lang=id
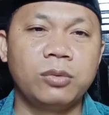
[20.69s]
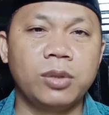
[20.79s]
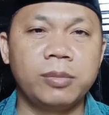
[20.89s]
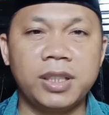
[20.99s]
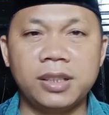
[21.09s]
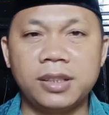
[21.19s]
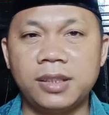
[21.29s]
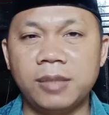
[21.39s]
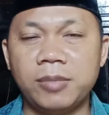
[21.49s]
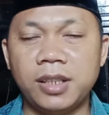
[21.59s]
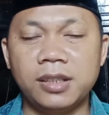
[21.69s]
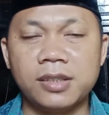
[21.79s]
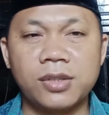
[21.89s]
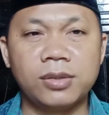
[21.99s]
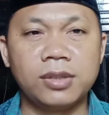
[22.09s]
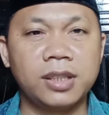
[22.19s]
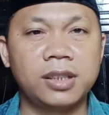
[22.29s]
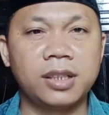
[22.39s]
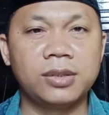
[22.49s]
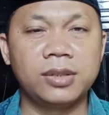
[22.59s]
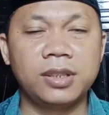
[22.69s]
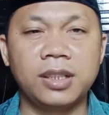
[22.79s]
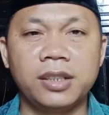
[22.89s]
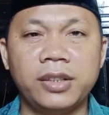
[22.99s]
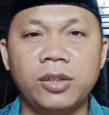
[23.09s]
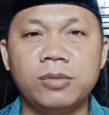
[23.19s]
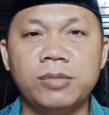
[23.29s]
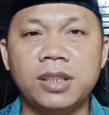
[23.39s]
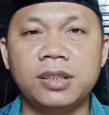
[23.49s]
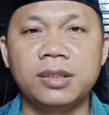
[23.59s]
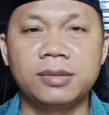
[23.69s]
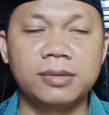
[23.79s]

Wa manittaba'a sunnatahu ila yaumil